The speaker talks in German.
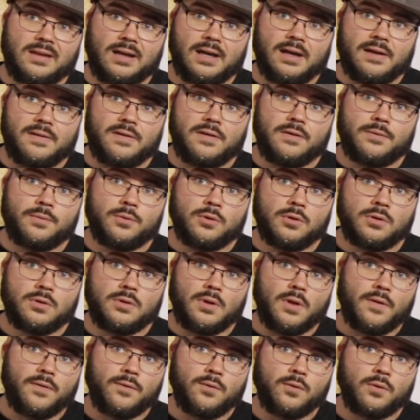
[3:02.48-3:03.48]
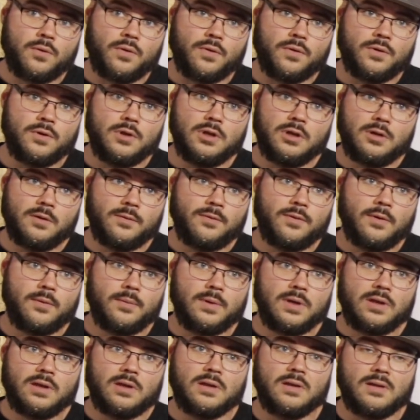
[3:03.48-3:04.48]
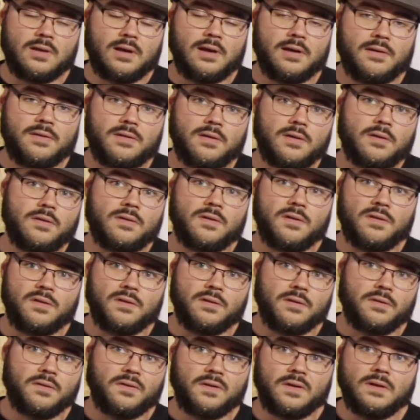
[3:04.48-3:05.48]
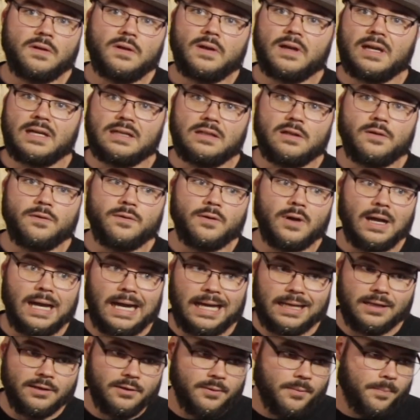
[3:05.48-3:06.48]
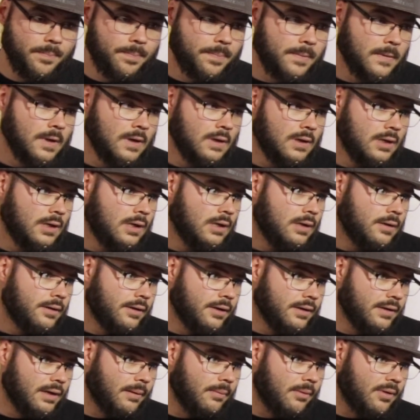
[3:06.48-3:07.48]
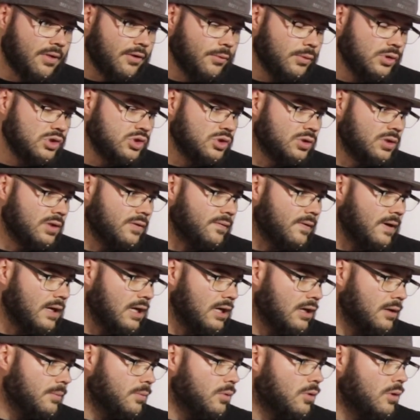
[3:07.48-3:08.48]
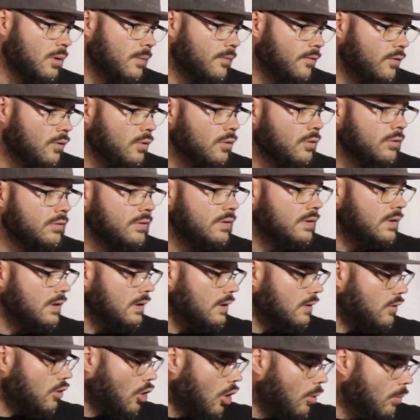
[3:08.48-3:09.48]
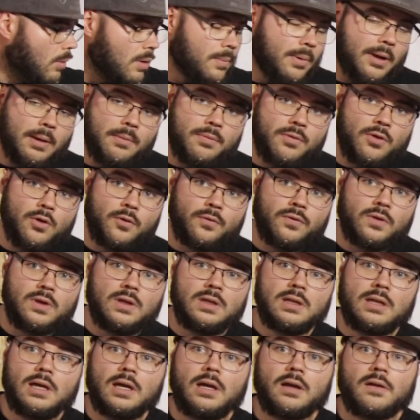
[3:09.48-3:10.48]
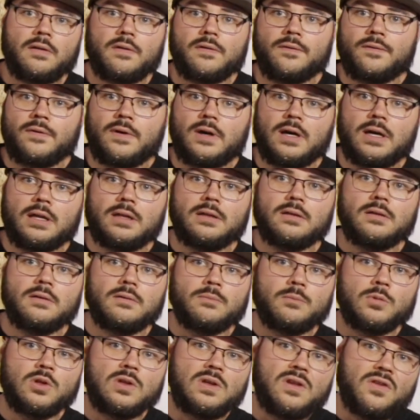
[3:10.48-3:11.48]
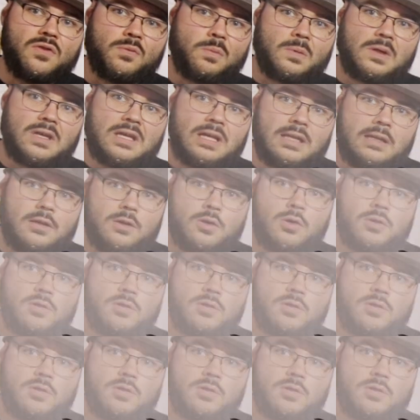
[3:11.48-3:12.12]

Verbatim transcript: 30 e würde das funktionieren, für welche 30 e ist das interessant? Eigentlich für alle. Ich habe jetzt aber schon die Frage bekommen von Leuten, die Trommelbremse auf der Hinterachse fahren. Mit diesem Kit